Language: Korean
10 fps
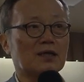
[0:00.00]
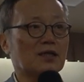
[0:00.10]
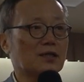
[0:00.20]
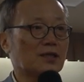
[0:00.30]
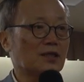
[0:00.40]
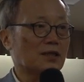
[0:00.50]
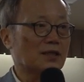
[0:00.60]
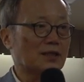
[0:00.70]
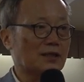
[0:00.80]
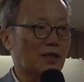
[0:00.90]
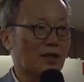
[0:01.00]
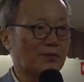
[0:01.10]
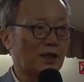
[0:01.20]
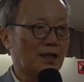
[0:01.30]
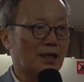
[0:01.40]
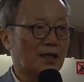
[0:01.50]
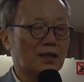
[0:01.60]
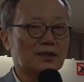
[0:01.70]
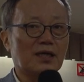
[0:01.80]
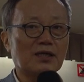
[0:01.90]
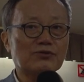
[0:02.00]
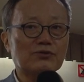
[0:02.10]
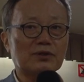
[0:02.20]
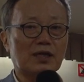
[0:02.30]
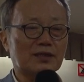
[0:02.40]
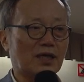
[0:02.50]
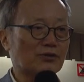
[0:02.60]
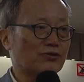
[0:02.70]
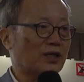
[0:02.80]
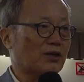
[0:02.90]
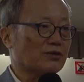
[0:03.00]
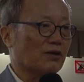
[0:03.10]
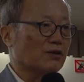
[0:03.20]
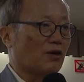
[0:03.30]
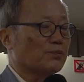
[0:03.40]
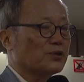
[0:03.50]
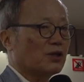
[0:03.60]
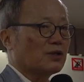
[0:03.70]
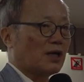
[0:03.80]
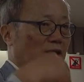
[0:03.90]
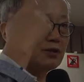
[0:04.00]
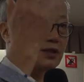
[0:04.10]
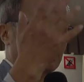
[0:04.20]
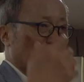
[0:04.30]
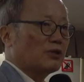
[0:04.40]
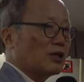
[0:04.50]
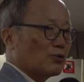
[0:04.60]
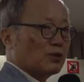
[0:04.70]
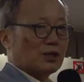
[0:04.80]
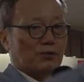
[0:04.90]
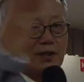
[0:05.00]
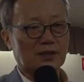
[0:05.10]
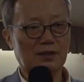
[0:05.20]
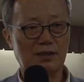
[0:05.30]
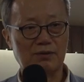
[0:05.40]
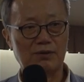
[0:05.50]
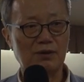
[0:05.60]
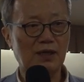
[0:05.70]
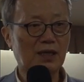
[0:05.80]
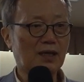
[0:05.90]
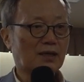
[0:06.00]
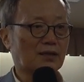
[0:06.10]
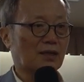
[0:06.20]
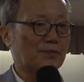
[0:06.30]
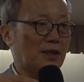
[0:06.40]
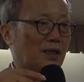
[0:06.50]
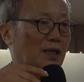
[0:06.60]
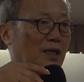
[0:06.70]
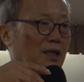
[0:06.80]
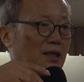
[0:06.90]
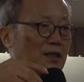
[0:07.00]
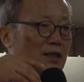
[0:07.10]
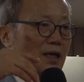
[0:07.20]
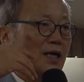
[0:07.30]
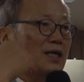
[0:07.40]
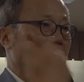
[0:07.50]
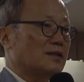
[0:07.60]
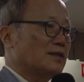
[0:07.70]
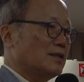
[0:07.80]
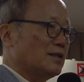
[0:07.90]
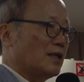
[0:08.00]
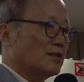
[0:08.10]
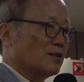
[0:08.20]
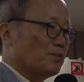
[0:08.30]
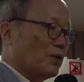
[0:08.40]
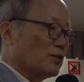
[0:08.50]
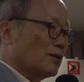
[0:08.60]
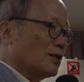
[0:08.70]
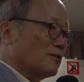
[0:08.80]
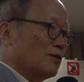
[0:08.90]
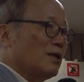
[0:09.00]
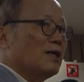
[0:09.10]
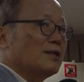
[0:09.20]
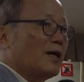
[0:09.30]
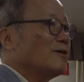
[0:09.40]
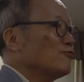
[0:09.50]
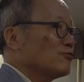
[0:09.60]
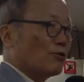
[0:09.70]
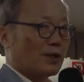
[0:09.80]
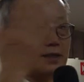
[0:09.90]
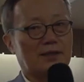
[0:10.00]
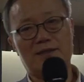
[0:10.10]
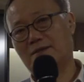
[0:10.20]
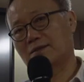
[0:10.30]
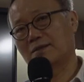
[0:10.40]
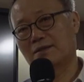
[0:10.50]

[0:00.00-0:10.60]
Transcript: 그, 그, 그 다음에 예술, 그러니까 예술의 영역을 넘쳐나서 이제 문화로 이제 확산되고, 그 다음에 그 엘리트에서 벗어나서 대중으로 확산되는.